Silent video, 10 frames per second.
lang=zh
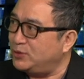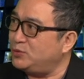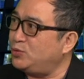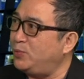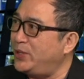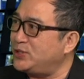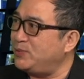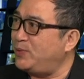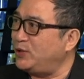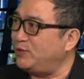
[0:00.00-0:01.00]
是错别字、
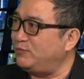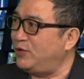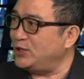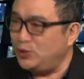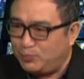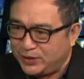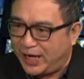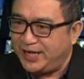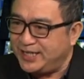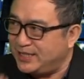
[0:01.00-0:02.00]
标点符号，就不
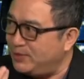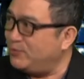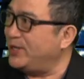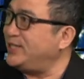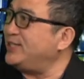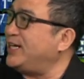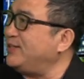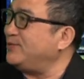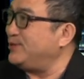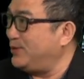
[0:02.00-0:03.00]
改一下这篇文章，整个
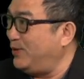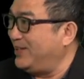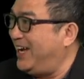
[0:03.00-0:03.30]
都是错的。